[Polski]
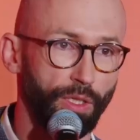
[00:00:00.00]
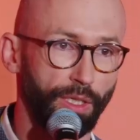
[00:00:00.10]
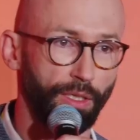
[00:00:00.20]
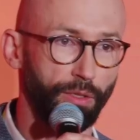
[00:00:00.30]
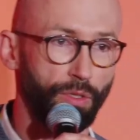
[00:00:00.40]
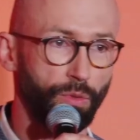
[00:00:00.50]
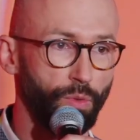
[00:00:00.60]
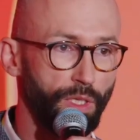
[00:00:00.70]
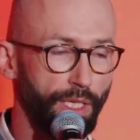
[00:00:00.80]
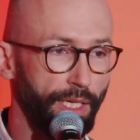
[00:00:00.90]
takie
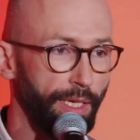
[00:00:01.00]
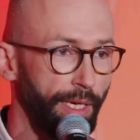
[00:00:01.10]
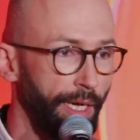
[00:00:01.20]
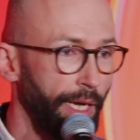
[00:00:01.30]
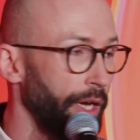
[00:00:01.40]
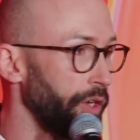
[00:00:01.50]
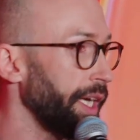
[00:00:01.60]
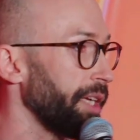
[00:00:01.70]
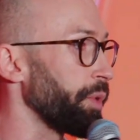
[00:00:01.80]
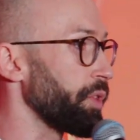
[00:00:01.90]
dyskusje,
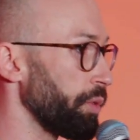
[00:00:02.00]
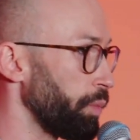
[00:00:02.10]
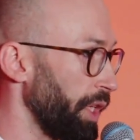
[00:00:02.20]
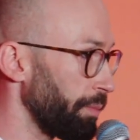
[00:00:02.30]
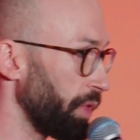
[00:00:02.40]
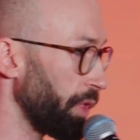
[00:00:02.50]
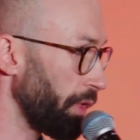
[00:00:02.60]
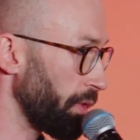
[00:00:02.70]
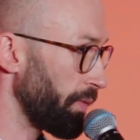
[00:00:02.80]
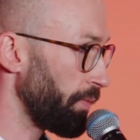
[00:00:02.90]
ok, potrzebujemy
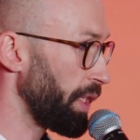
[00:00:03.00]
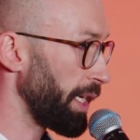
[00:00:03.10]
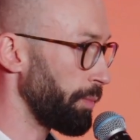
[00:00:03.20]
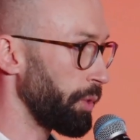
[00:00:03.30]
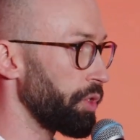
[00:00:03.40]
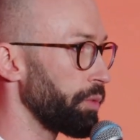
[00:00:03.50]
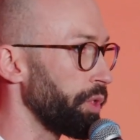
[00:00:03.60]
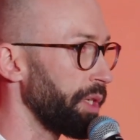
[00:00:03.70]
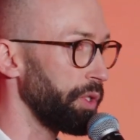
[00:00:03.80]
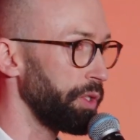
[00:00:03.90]
się rozwijać, potrzebujemy